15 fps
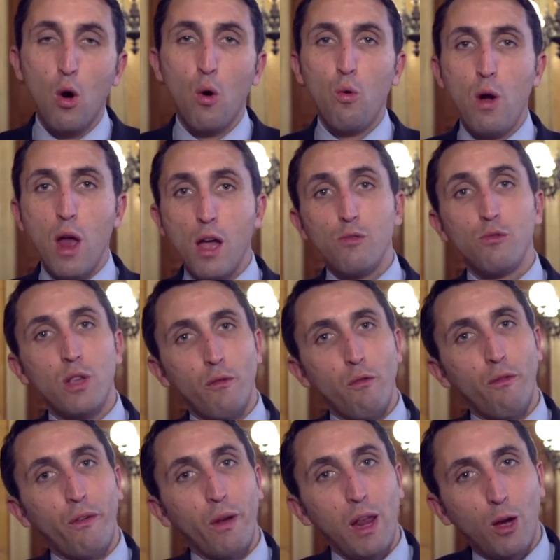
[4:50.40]
où là, nous
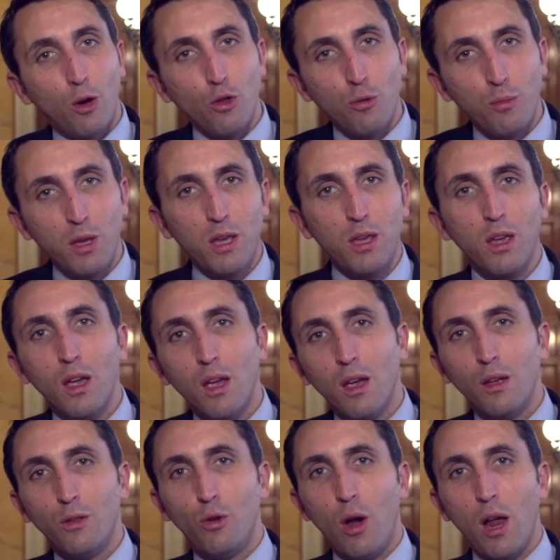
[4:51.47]
avons fait l'économie
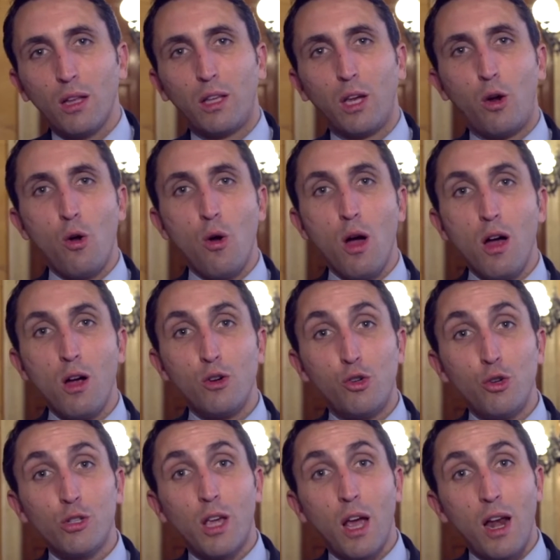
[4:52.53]
de l'article 1
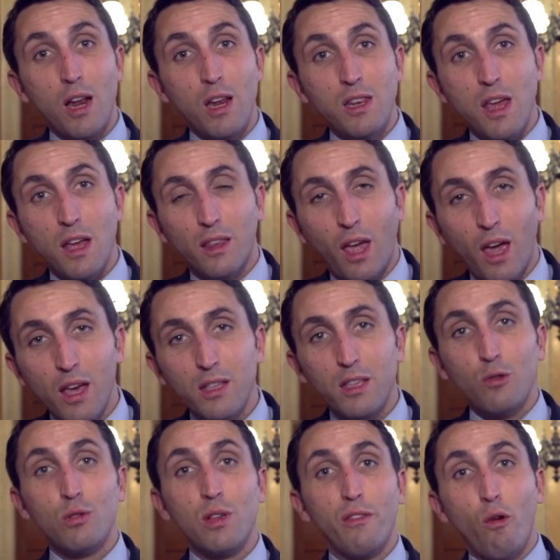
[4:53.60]
jusqu'à la ligne 13
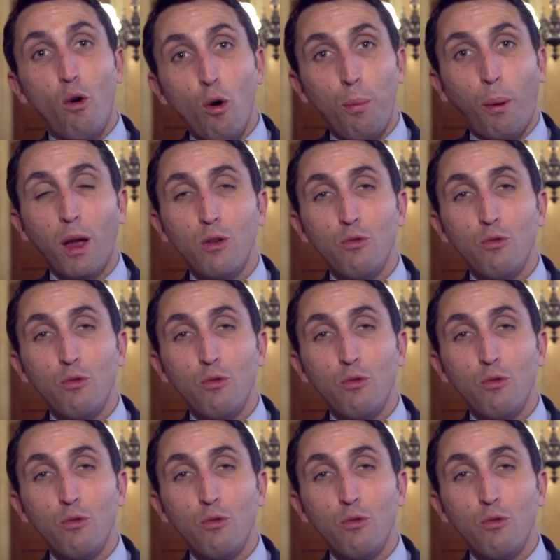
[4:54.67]
et nous avons repris,